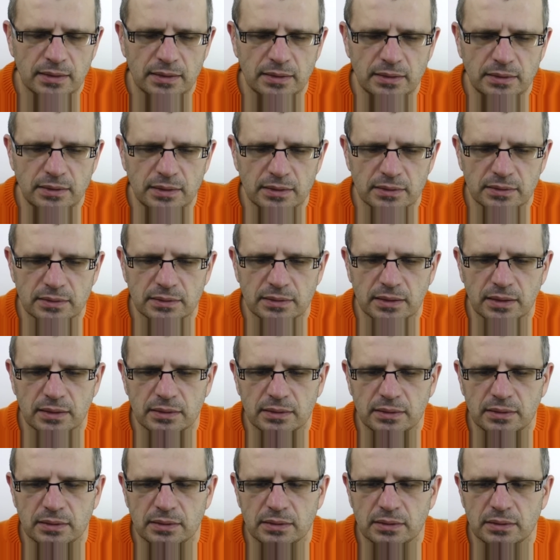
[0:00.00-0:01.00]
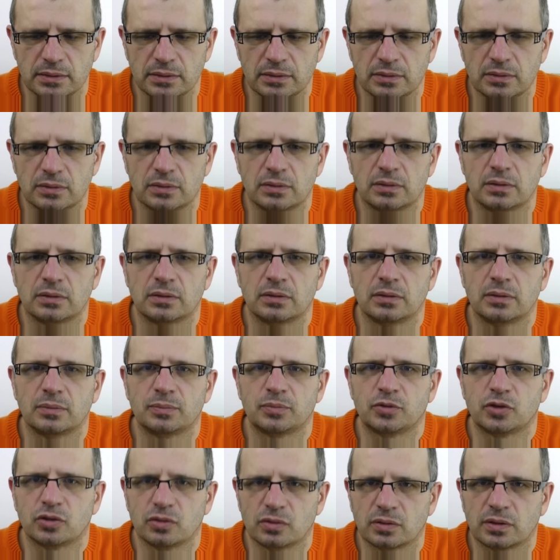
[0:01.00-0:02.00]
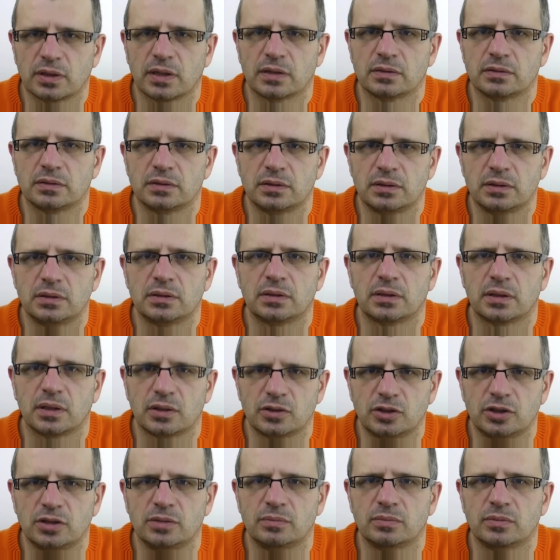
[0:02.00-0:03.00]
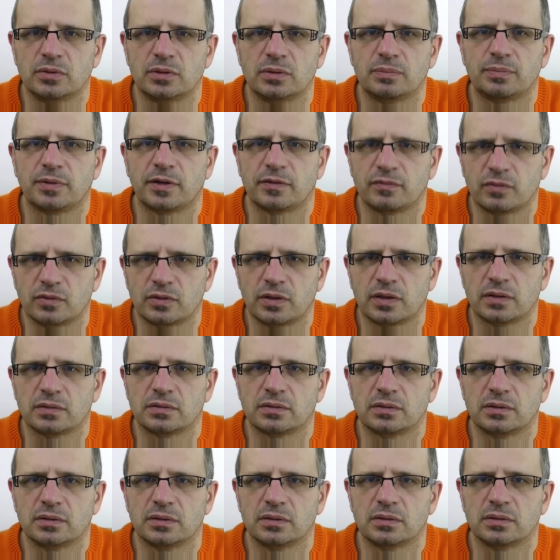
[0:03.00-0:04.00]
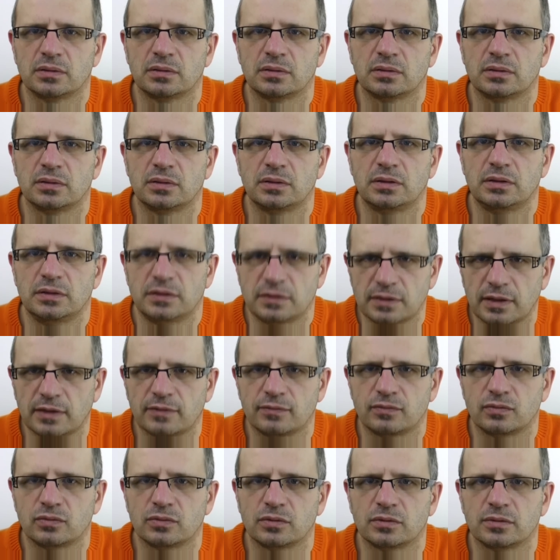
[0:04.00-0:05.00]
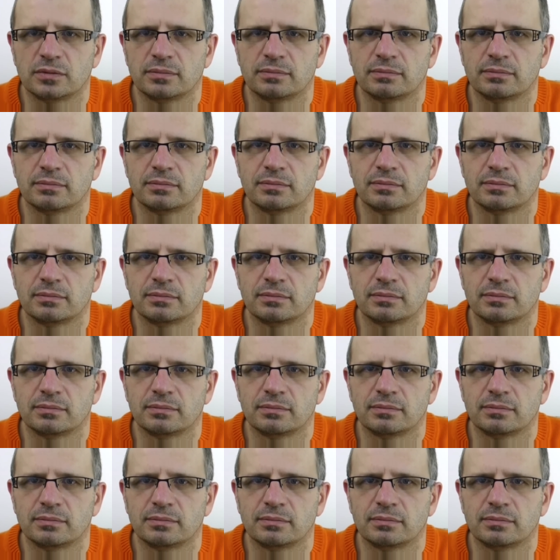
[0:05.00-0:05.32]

I niestety przy okazji tracimy prawo jazdy i zawód.